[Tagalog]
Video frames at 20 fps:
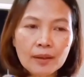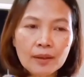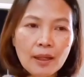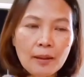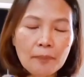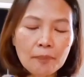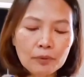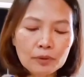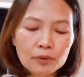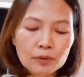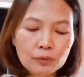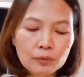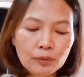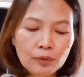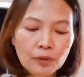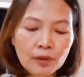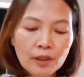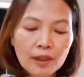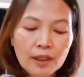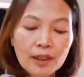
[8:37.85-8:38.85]
tapos
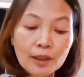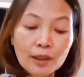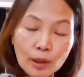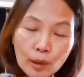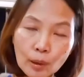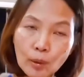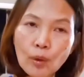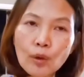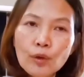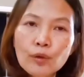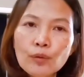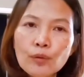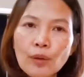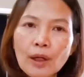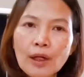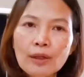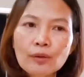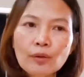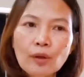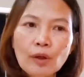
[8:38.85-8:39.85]
yung itlog,
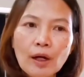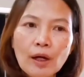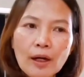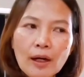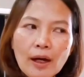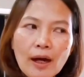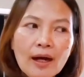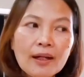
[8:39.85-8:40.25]
yung ano,